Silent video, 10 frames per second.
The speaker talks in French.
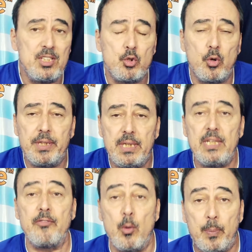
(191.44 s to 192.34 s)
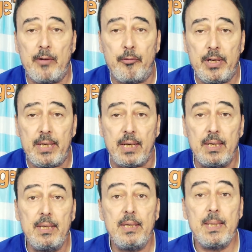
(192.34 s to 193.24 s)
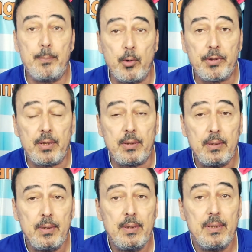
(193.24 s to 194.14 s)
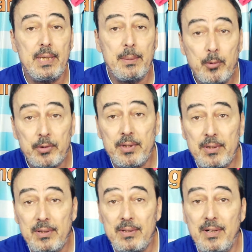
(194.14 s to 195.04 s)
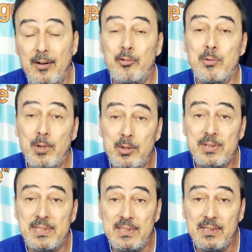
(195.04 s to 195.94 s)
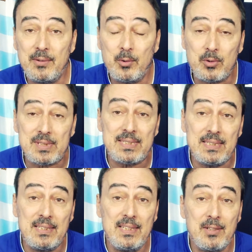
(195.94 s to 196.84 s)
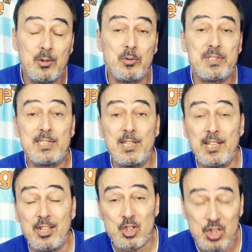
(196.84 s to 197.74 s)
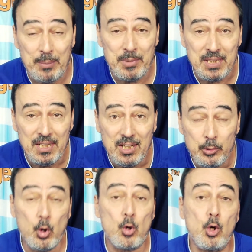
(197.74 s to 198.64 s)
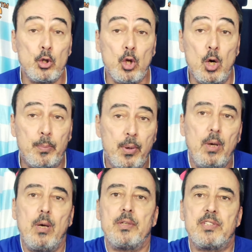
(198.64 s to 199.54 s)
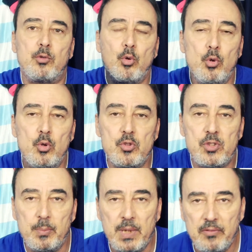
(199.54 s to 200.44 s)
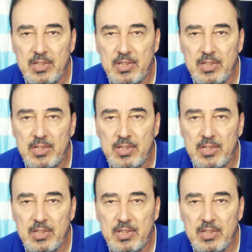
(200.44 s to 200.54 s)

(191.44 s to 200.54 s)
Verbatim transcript: 10 journées, ils vont pas le faire. Et pourtant, et pourtant, en football aussi, on sait qu'on ne sait jamais. Donc le top, c'est Toulouse, bien